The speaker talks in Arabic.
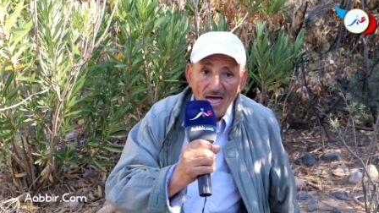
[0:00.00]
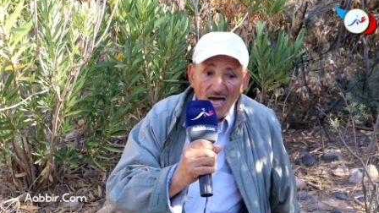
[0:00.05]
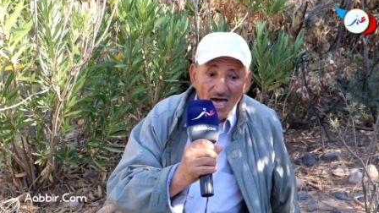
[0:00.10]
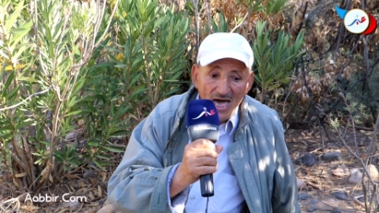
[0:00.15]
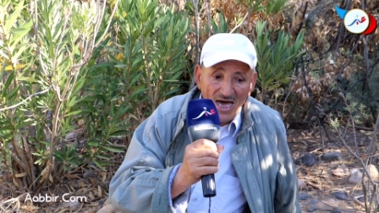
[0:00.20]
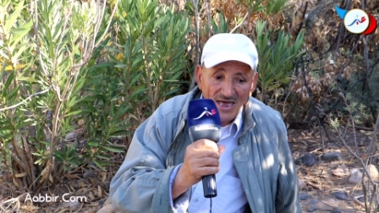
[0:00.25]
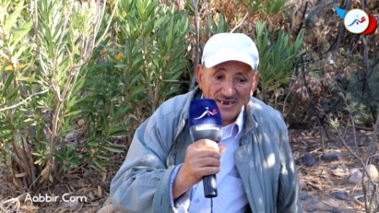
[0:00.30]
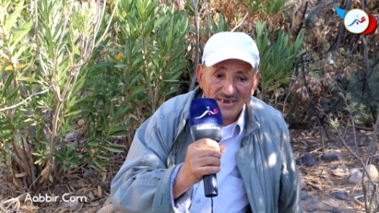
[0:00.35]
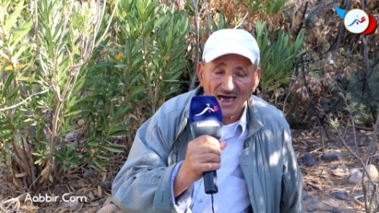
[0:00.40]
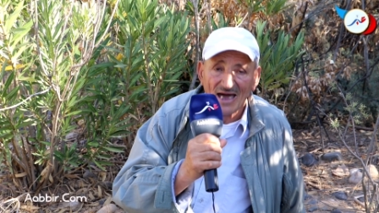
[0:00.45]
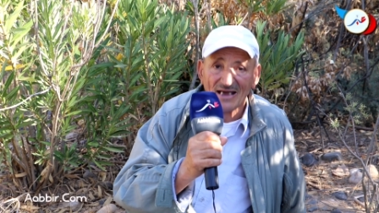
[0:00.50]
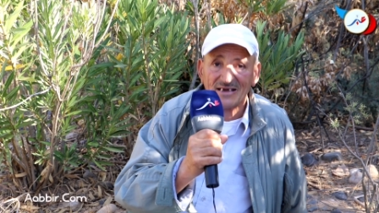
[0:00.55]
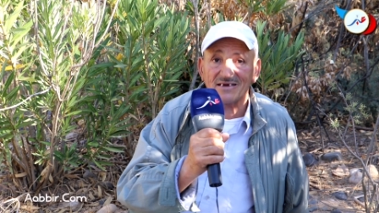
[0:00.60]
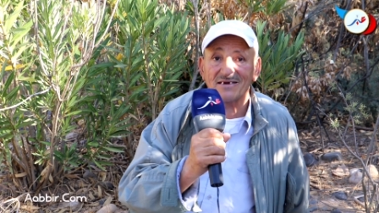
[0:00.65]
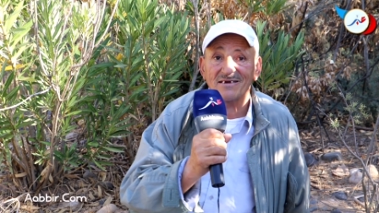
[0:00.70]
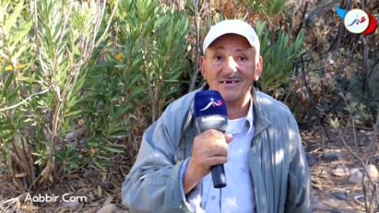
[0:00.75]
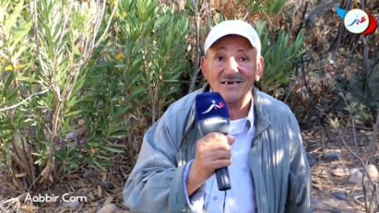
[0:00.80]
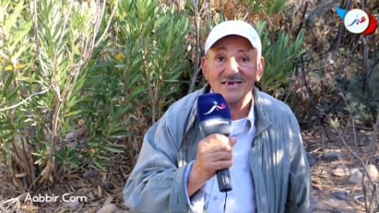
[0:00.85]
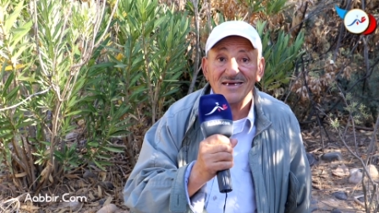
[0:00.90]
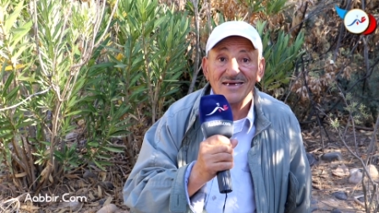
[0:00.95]

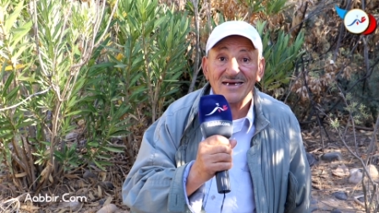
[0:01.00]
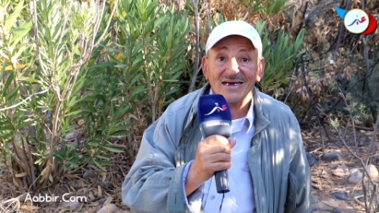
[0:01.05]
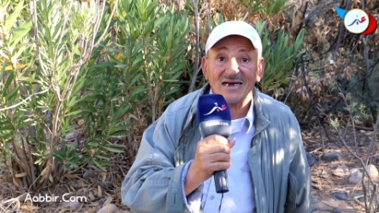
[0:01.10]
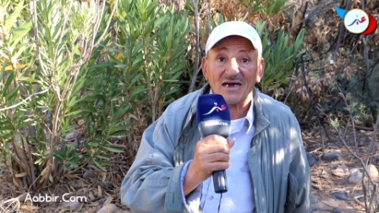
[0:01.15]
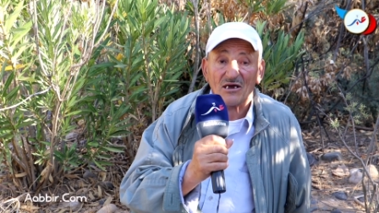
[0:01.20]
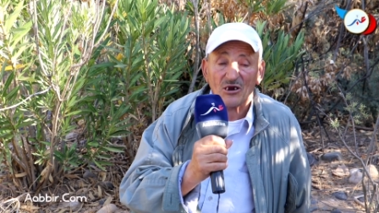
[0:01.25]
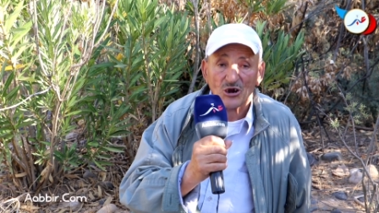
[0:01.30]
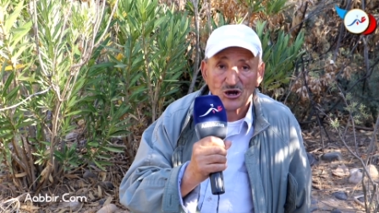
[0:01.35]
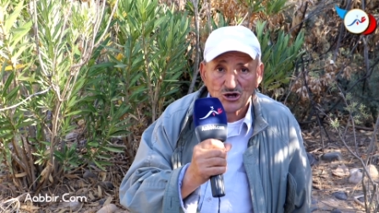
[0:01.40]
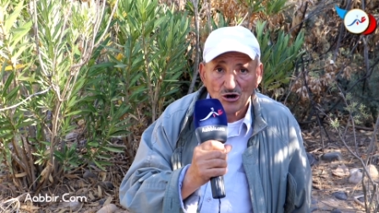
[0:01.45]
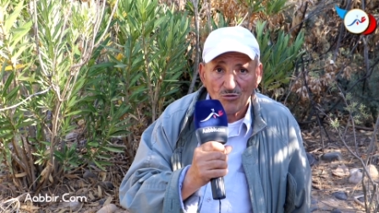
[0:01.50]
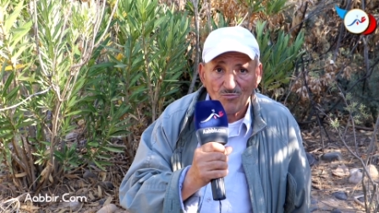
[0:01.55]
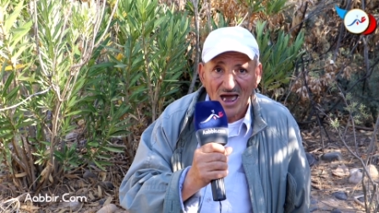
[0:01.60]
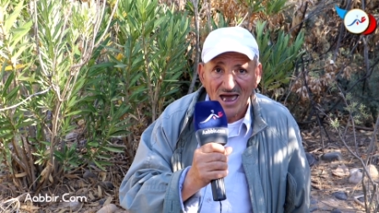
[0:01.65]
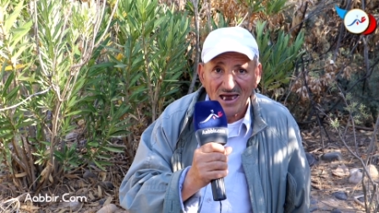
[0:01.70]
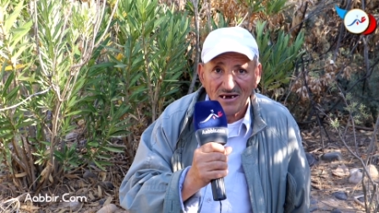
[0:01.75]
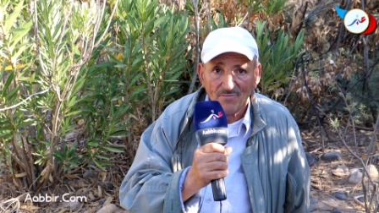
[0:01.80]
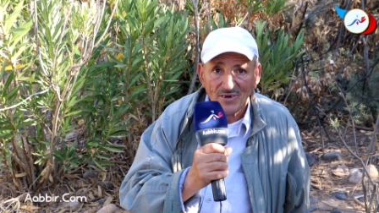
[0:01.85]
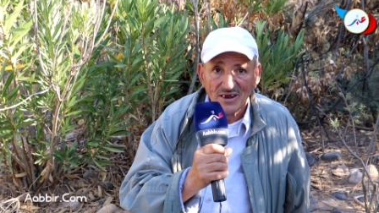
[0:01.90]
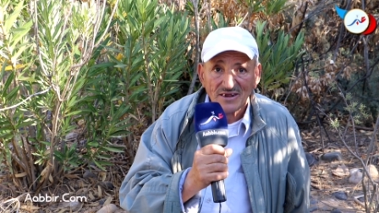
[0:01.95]
هذاك خرجوا
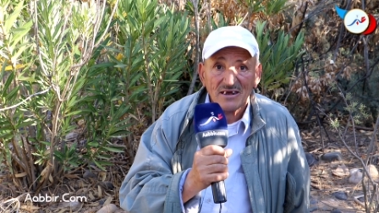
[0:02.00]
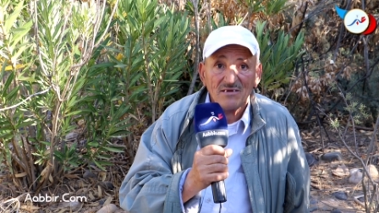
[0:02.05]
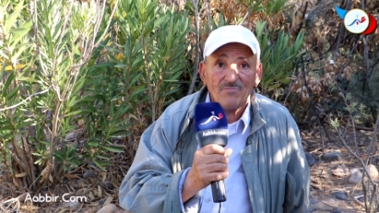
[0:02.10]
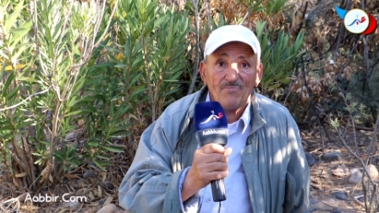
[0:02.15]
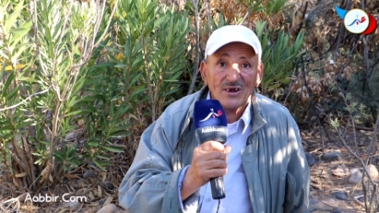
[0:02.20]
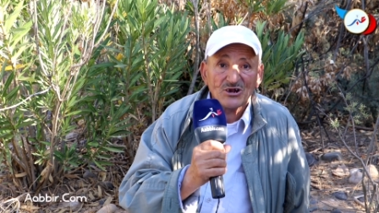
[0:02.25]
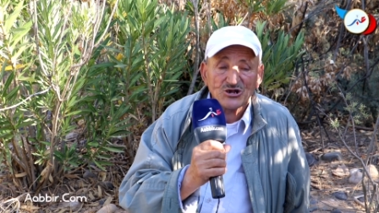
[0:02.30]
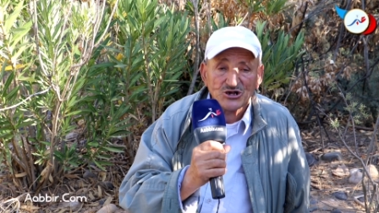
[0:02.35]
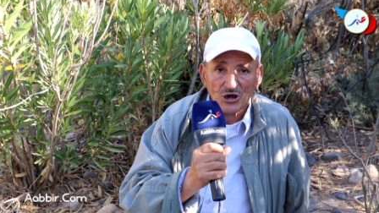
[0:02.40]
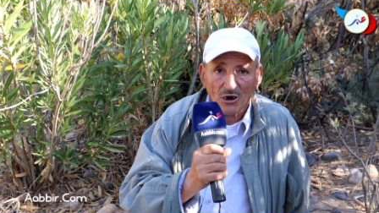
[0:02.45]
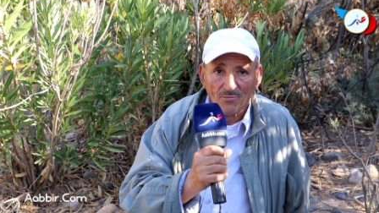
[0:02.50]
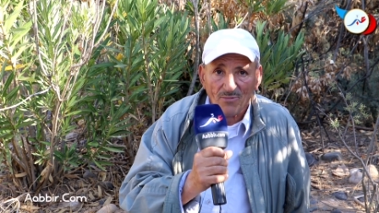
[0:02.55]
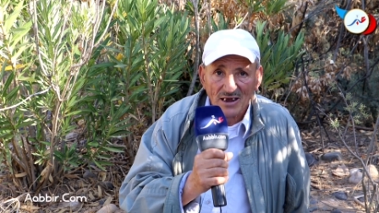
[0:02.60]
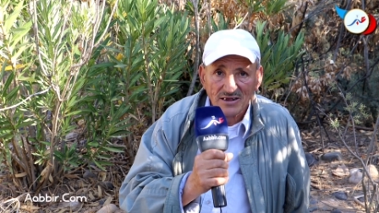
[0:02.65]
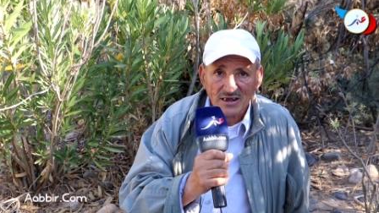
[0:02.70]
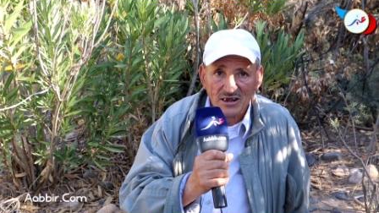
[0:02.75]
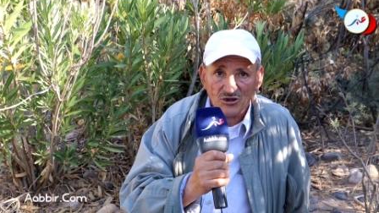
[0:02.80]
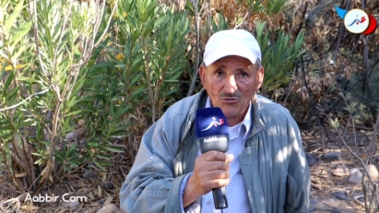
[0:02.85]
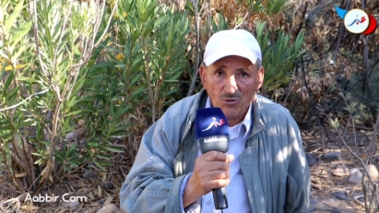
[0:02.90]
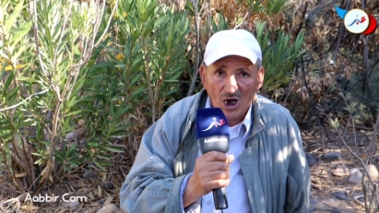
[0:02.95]
مع البنت البنت
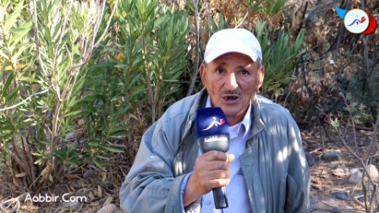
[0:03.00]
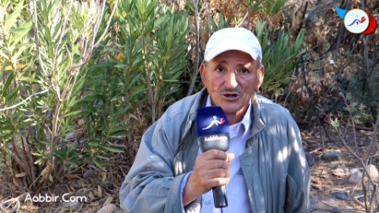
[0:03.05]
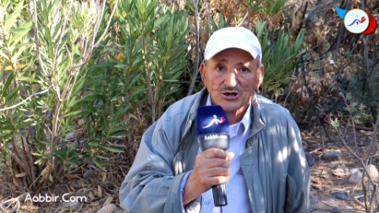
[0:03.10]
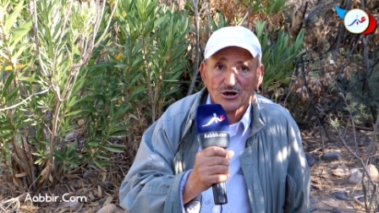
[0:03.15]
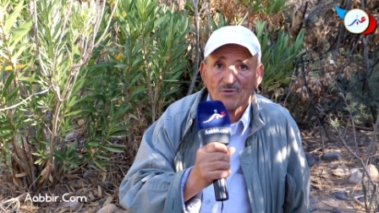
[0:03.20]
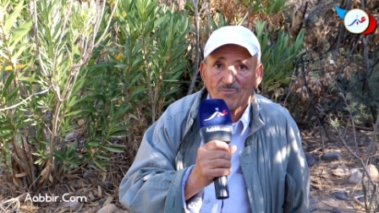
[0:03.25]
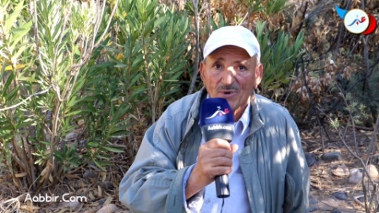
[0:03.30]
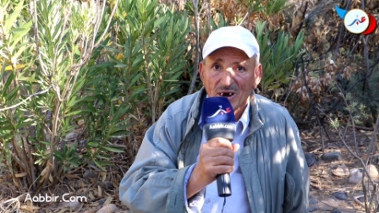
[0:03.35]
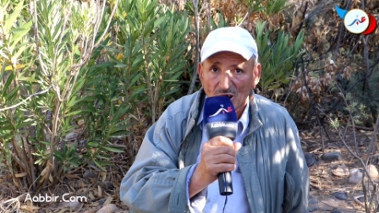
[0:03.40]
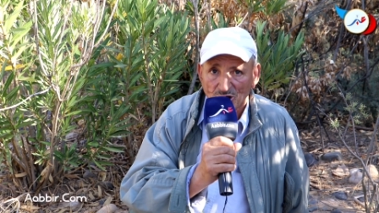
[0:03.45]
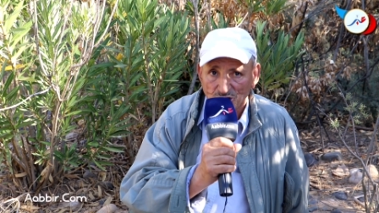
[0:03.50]
شربات الدواء شرب